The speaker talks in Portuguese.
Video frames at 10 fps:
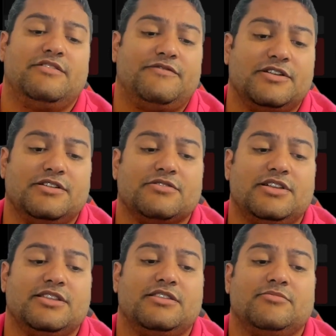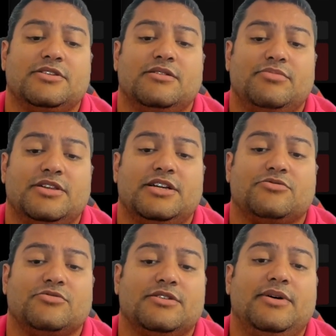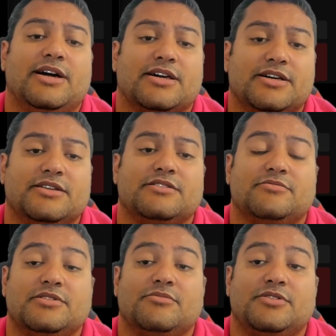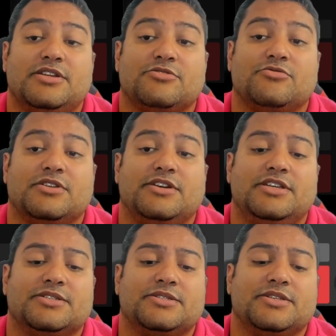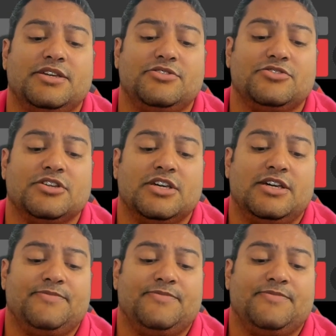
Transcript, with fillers: falando que ela tem uma temperatura bacana, tem uma temperatura decente.